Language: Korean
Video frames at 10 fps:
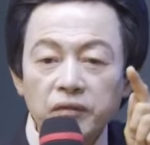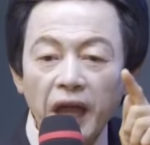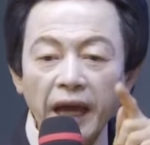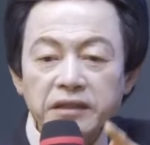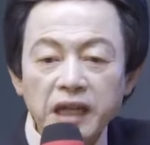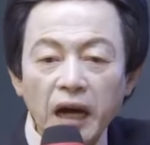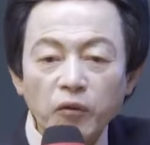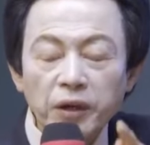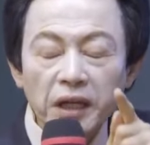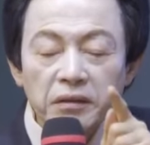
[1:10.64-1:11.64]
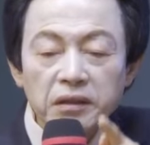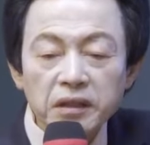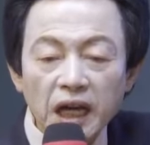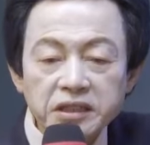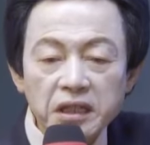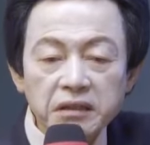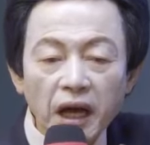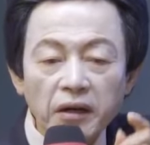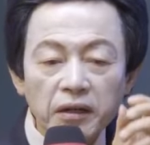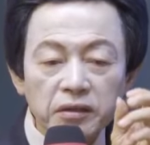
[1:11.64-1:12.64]
냉장고에 넣어놨을
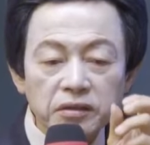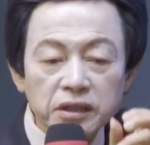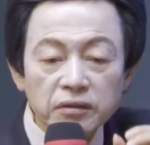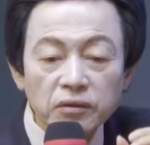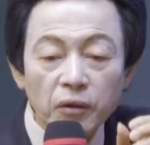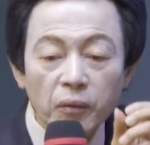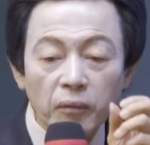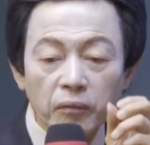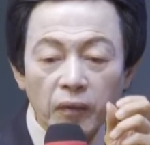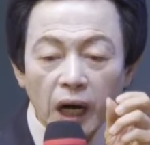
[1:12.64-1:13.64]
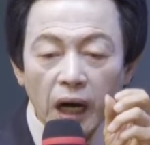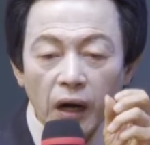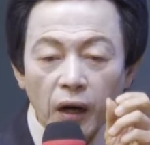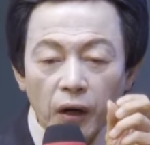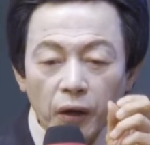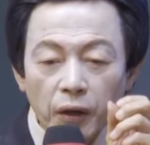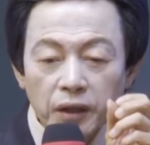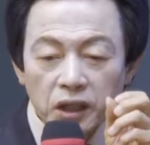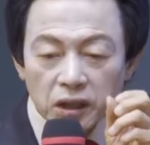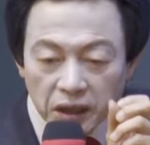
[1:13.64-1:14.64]
때 어느 정도
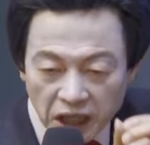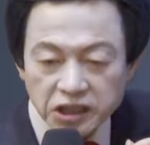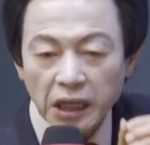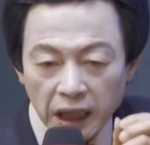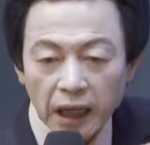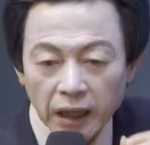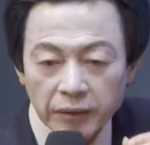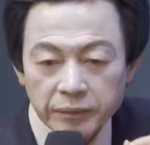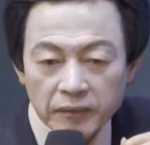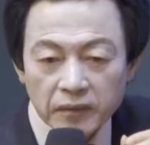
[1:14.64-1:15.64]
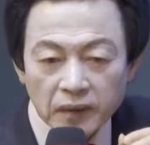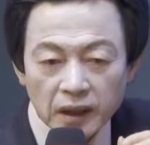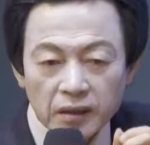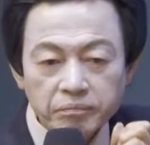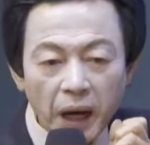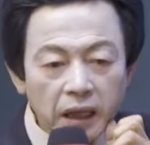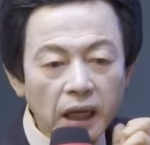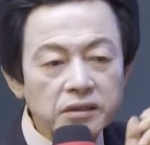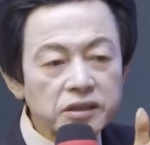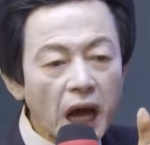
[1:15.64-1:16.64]
괜찮아.
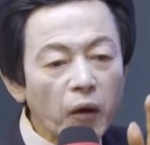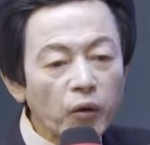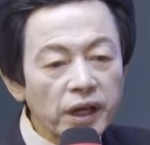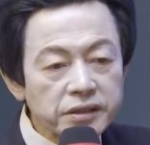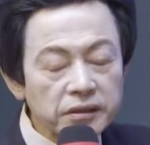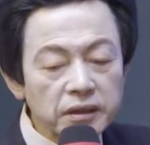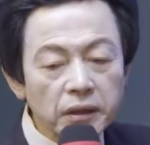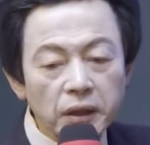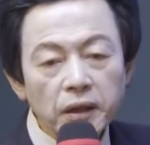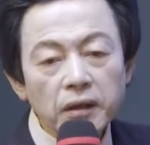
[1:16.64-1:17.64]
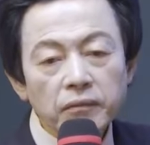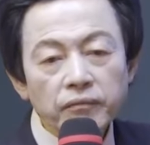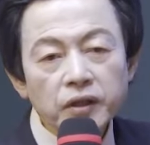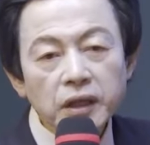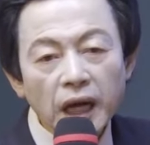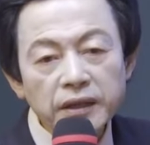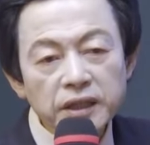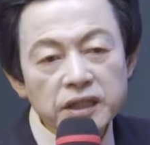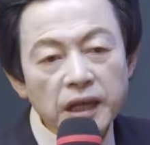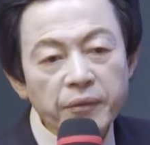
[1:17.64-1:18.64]
바깥 상온에서는 한
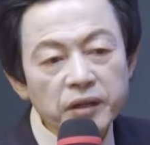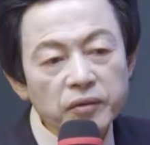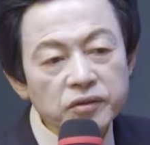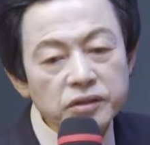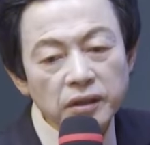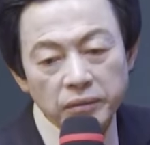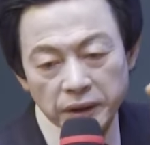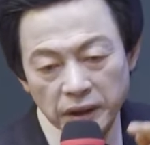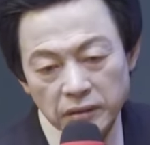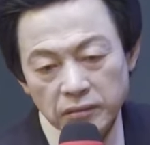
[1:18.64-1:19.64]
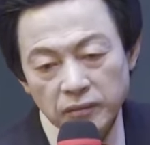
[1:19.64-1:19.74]
이, 삼 일이면 썩어버려.